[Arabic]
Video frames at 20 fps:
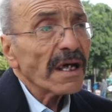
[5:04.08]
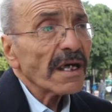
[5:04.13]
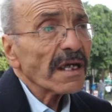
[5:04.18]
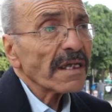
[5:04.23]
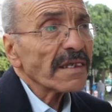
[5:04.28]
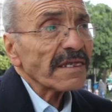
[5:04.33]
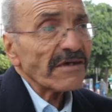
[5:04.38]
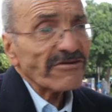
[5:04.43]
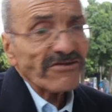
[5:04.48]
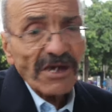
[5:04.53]

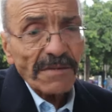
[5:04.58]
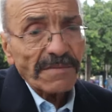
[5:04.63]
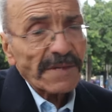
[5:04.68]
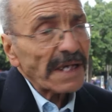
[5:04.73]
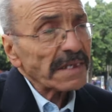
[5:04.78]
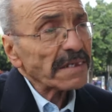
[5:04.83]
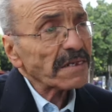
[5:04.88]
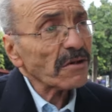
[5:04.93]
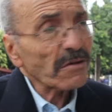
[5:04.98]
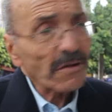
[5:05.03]
الساشيه
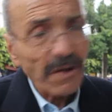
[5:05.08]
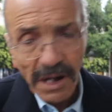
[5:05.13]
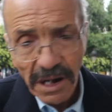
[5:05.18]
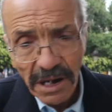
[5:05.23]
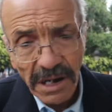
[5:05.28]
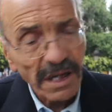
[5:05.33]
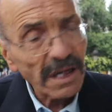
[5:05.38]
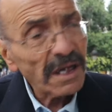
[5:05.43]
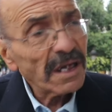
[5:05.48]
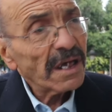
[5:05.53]
تاع
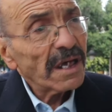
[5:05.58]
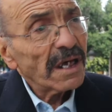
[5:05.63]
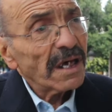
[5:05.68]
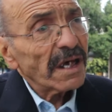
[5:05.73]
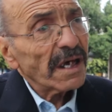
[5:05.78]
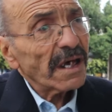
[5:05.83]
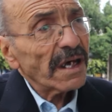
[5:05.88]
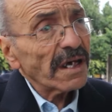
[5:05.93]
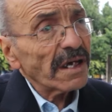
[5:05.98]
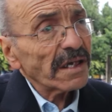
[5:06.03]
السكر
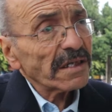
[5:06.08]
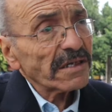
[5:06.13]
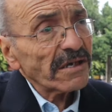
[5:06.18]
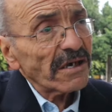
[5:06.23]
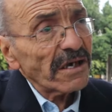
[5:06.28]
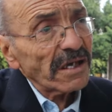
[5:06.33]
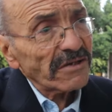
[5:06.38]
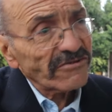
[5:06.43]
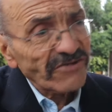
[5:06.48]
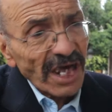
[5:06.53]

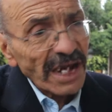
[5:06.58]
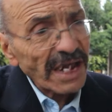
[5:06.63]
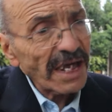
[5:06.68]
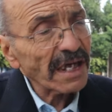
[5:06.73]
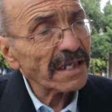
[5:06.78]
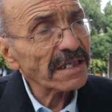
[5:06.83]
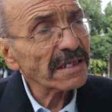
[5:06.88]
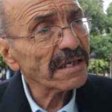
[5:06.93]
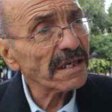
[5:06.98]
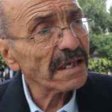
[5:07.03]

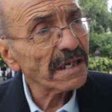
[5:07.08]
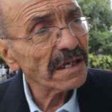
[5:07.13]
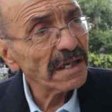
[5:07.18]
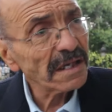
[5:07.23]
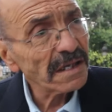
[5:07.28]
تجرحت آه،